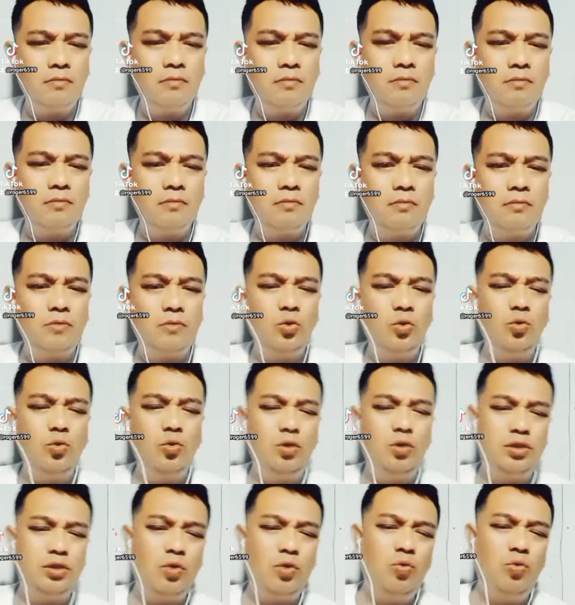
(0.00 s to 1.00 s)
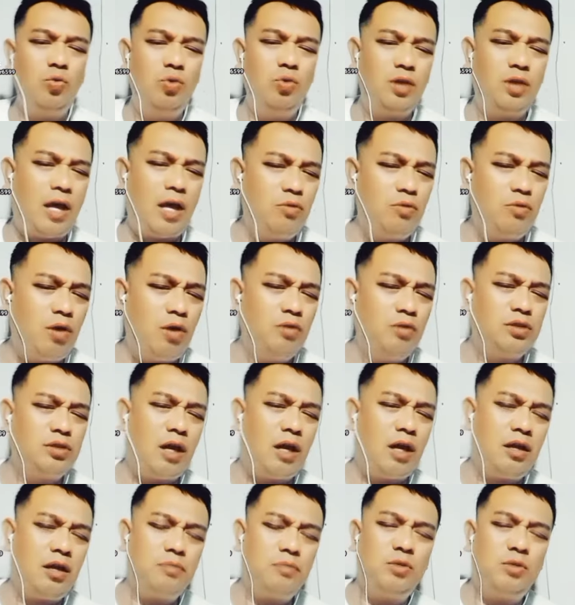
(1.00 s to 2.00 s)
Sungguh-sungguh Allah
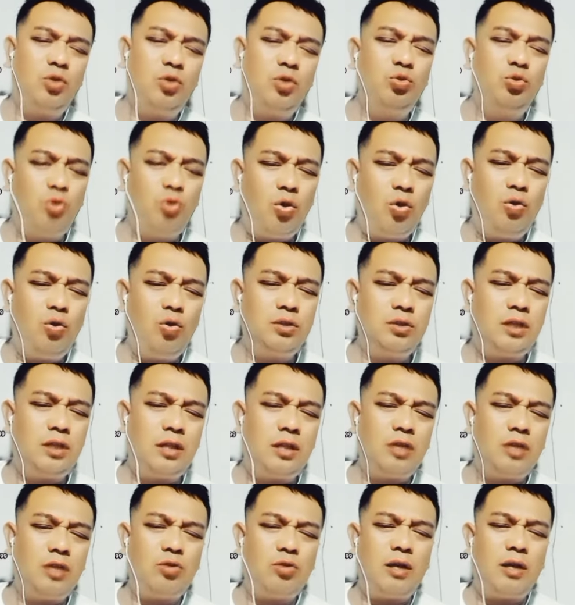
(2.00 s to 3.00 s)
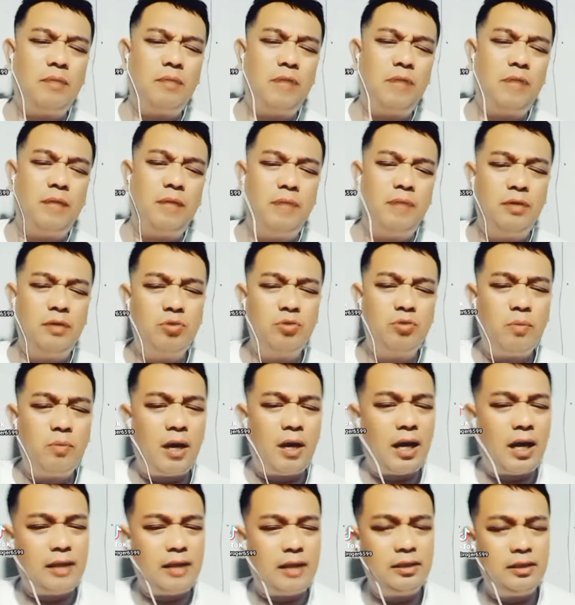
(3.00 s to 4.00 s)
sangat ridho ketika seorang hamba itu
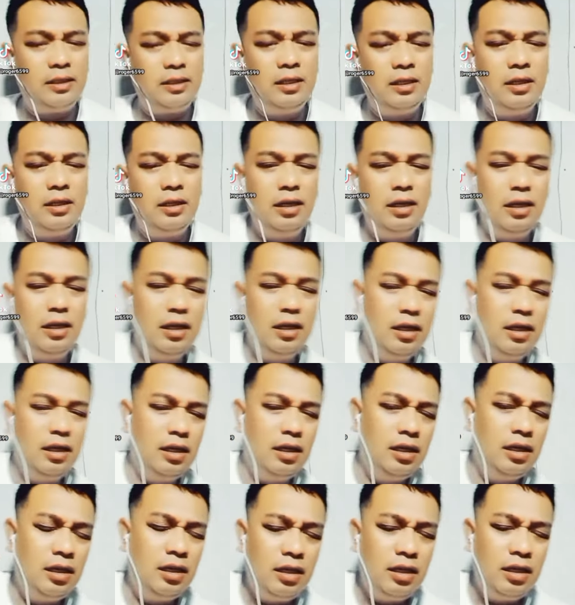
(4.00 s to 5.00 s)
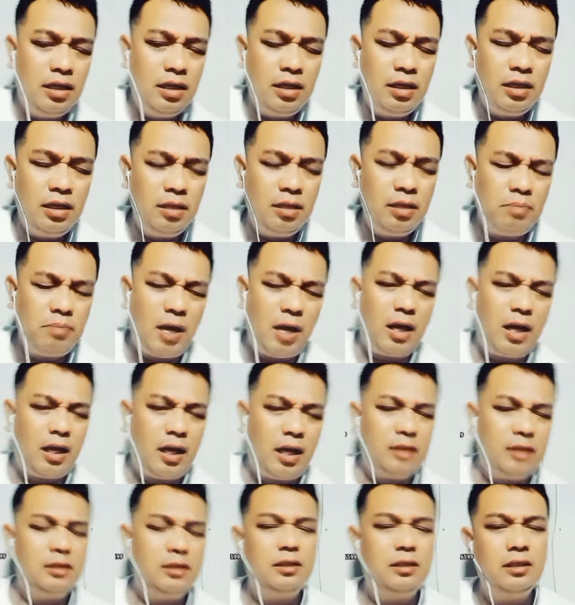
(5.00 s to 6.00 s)
makan. Makan.
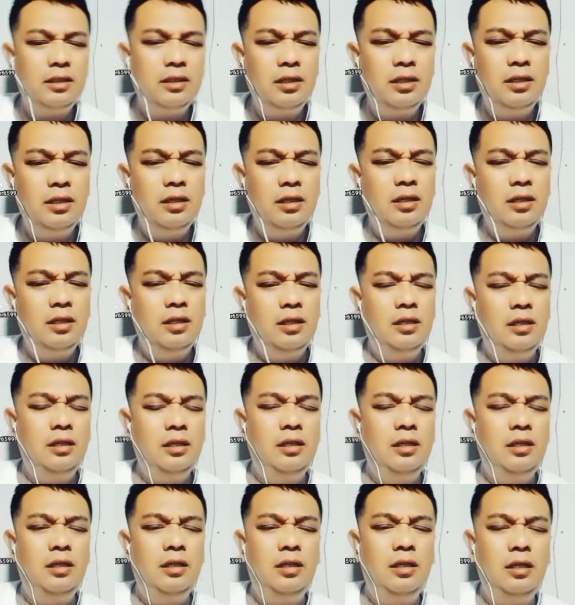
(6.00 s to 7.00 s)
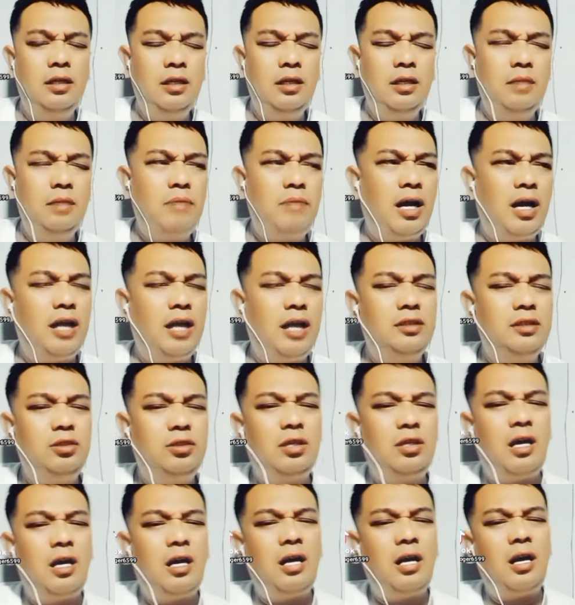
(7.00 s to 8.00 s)
Makan
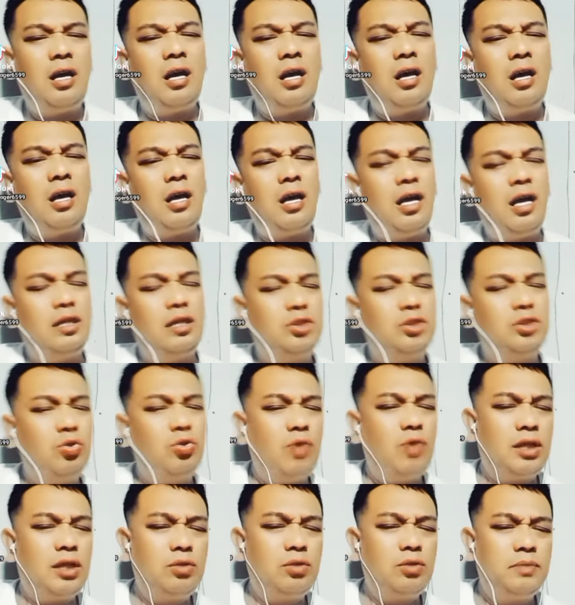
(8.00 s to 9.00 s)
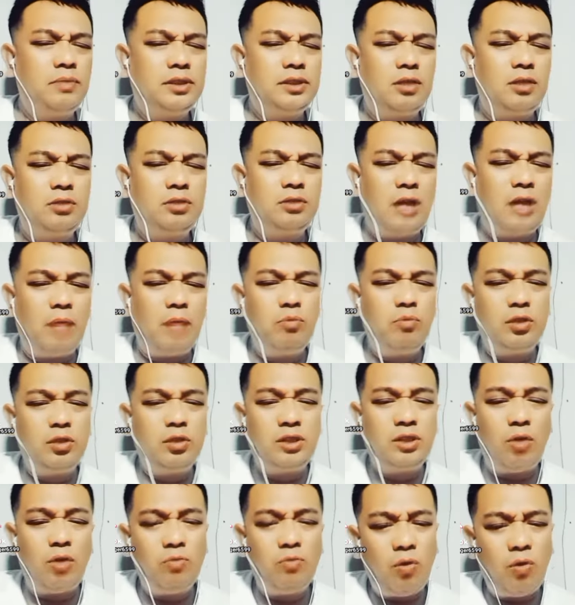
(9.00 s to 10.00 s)
ketika sesuap nasi dia
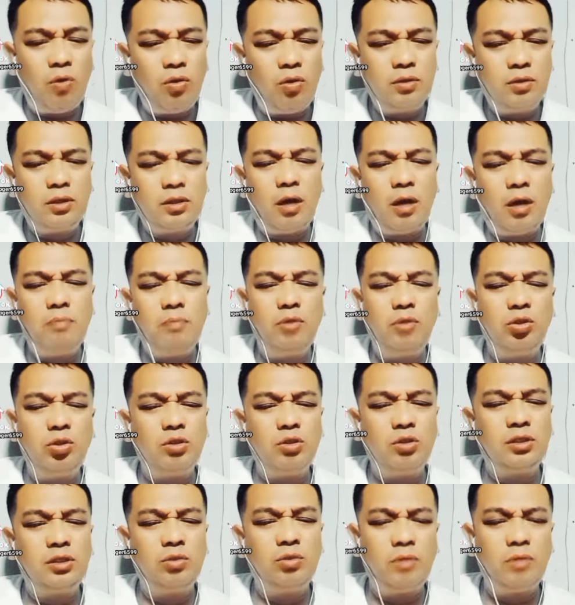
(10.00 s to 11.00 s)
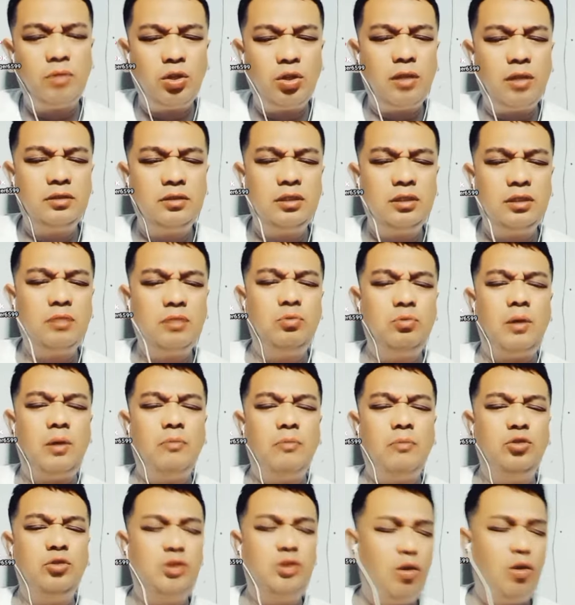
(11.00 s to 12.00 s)
muji Allah. Ketika minum seteguk nasi dia
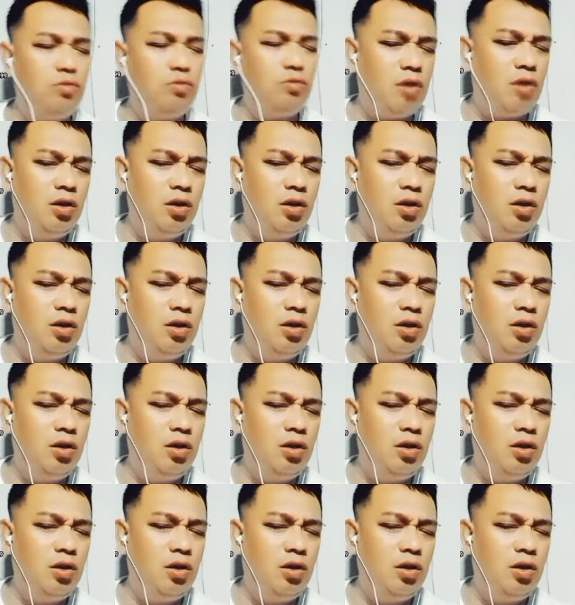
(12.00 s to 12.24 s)
muji Allah.